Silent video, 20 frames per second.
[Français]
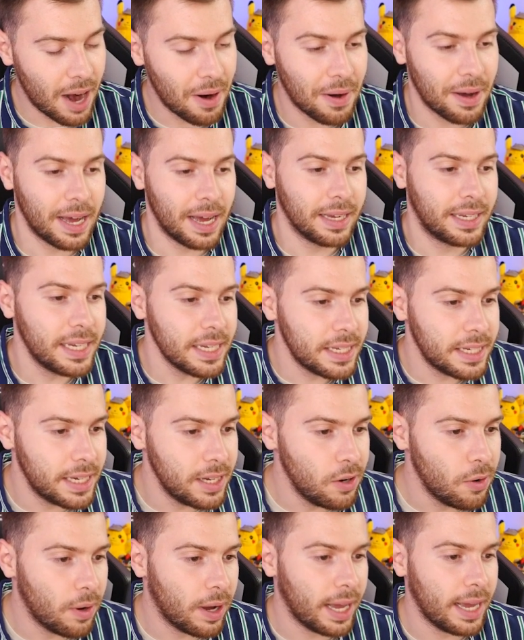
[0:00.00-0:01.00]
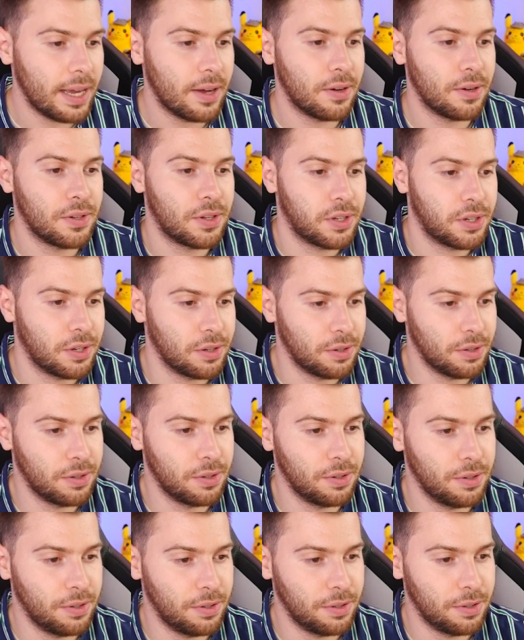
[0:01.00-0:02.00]
Alors, qu'est-ce qu'il aurait, euh,
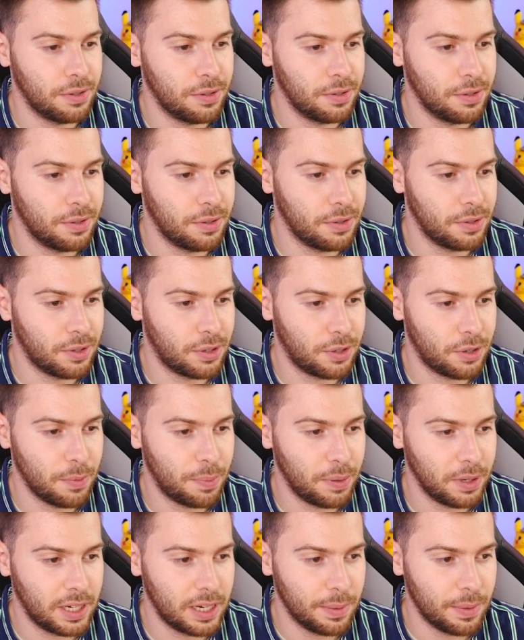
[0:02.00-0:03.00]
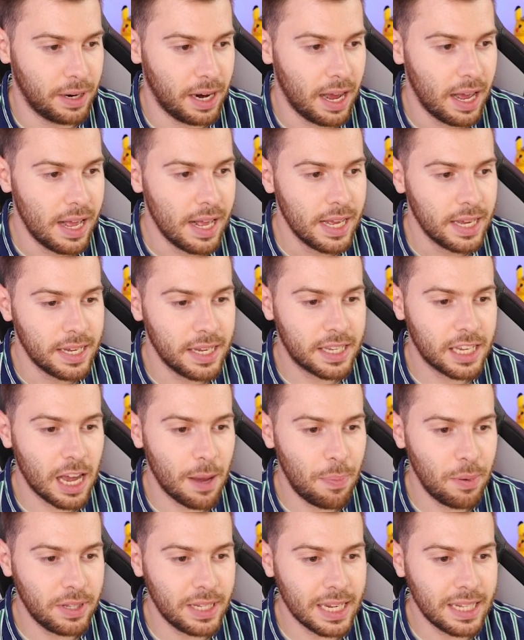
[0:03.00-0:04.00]
ce, ce Pokémon-là Il
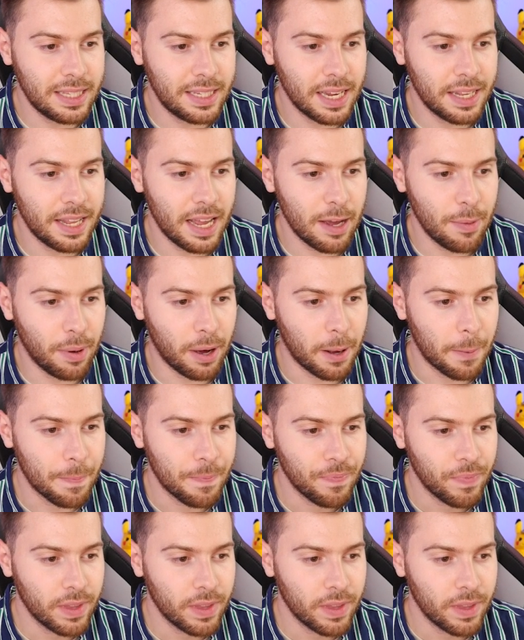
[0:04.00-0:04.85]
serait peut-être Ténèbres.